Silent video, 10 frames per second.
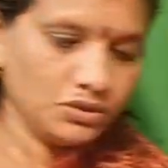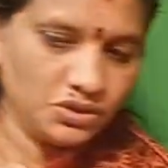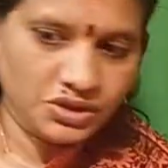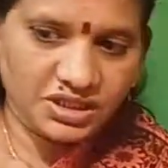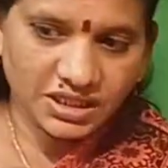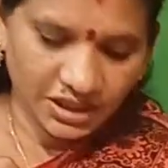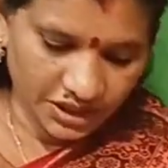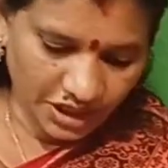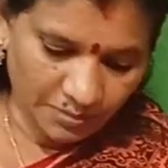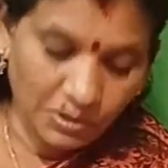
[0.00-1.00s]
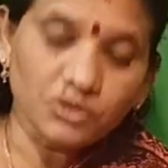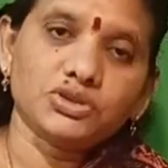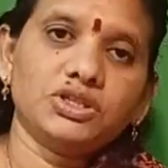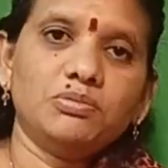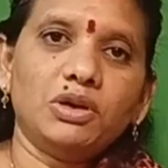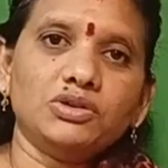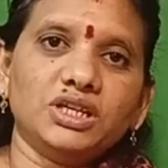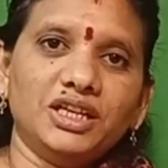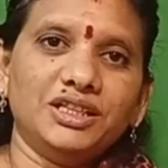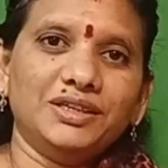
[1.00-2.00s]
కొంచెం డిజైనర్ టైప్లో వస్తుంది
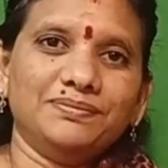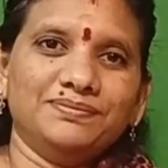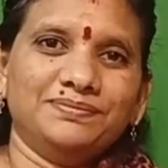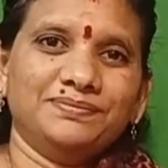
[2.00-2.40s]
బ్లౌజ్ అనేది